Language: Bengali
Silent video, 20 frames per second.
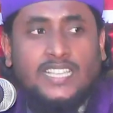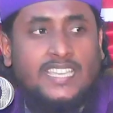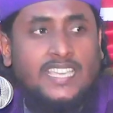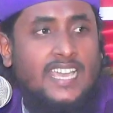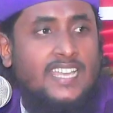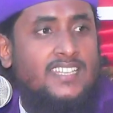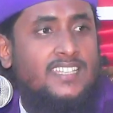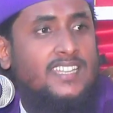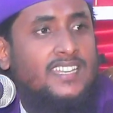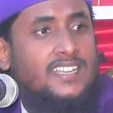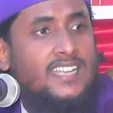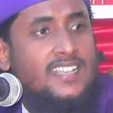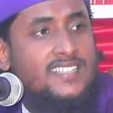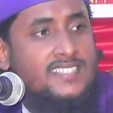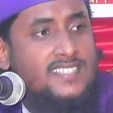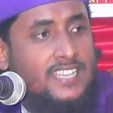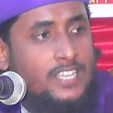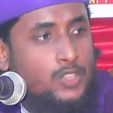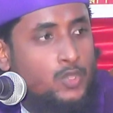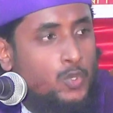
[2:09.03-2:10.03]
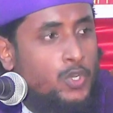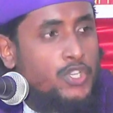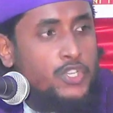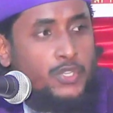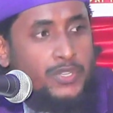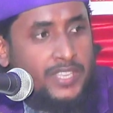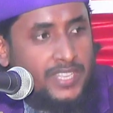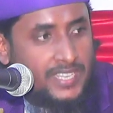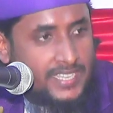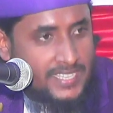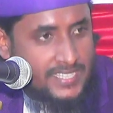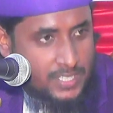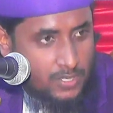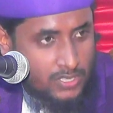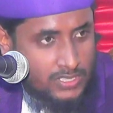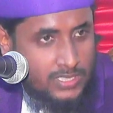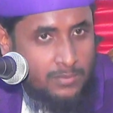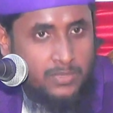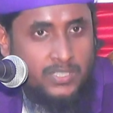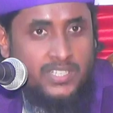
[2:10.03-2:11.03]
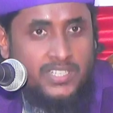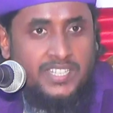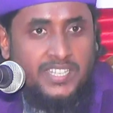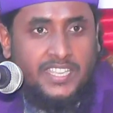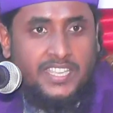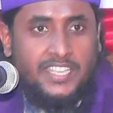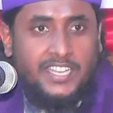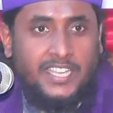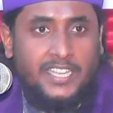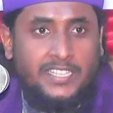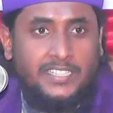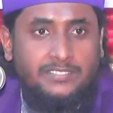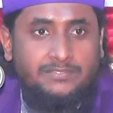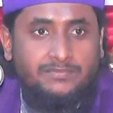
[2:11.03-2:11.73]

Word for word: তাকে আল্লাহর কাছ থেকে দূরে সরিয়ে রেখেছে কথা বলেন ঠিক কিনা